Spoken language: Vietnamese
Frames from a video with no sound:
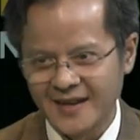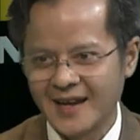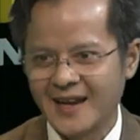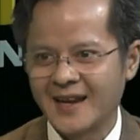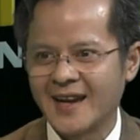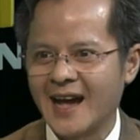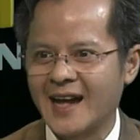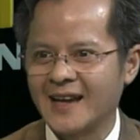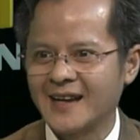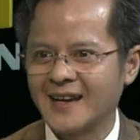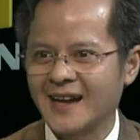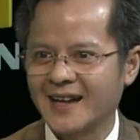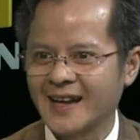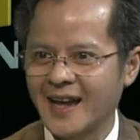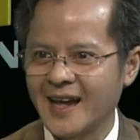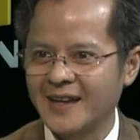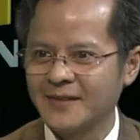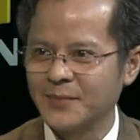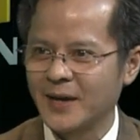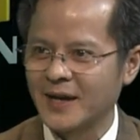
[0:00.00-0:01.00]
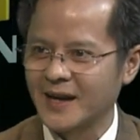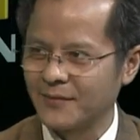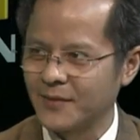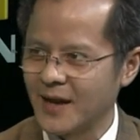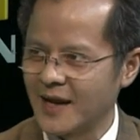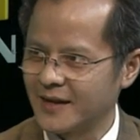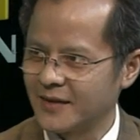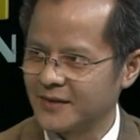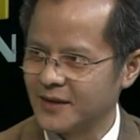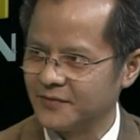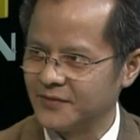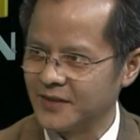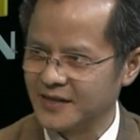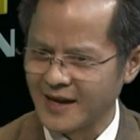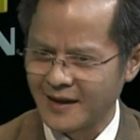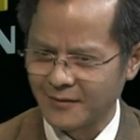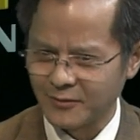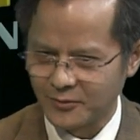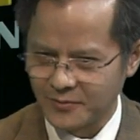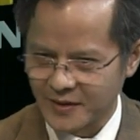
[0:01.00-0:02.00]
lại là cái mà các bạn lao động Việt
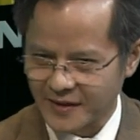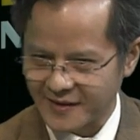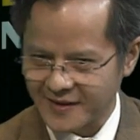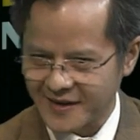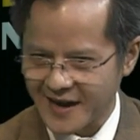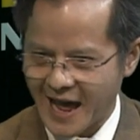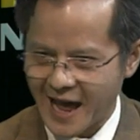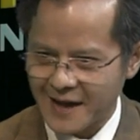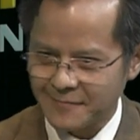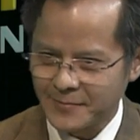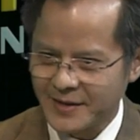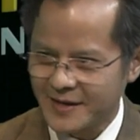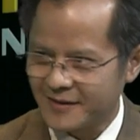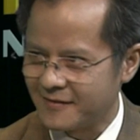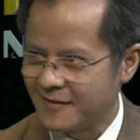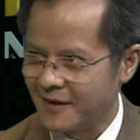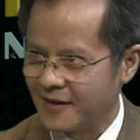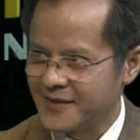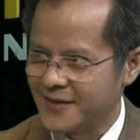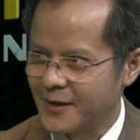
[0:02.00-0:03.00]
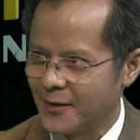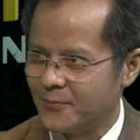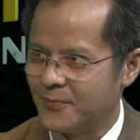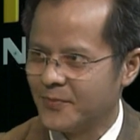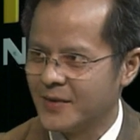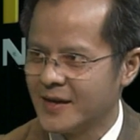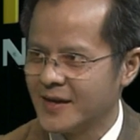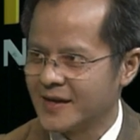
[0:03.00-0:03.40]
Nam của mình đang biết lợi dụng,